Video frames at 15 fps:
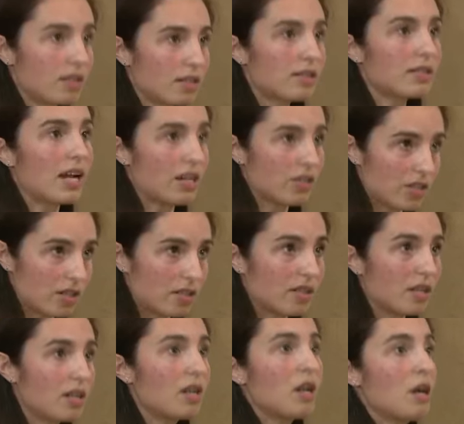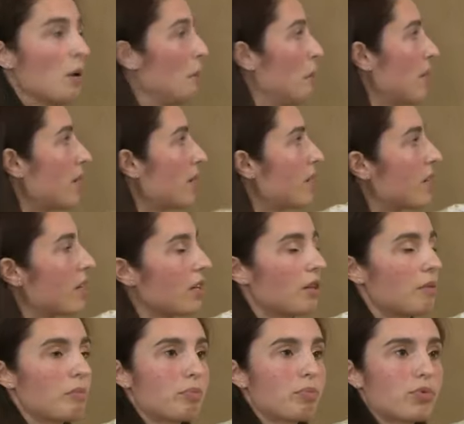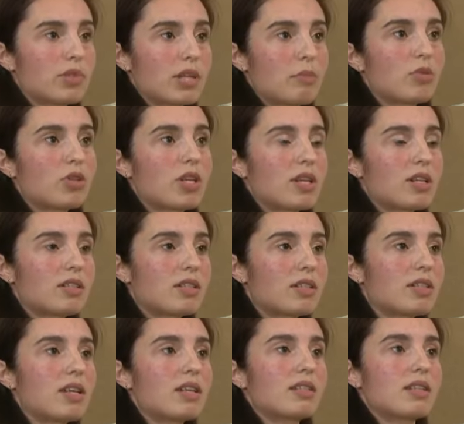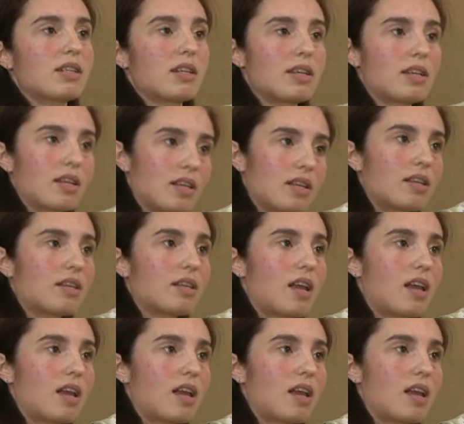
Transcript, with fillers: de secagem, sim para que possamos ter a certeza que